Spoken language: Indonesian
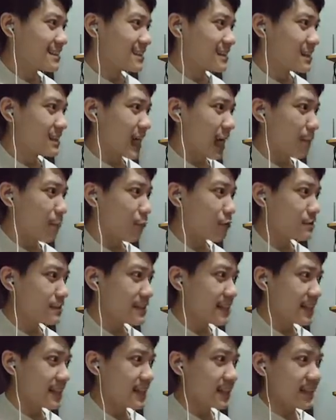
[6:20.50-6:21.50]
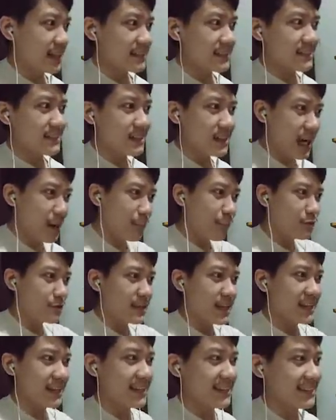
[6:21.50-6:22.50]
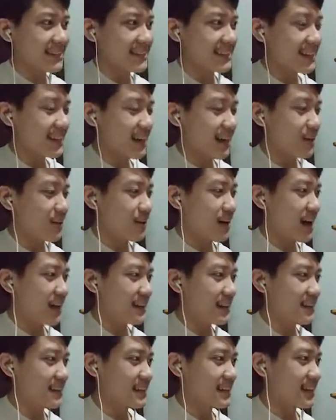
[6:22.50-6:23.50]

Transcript: di kampus gini guys di kampus kayak gini ya kalau kalian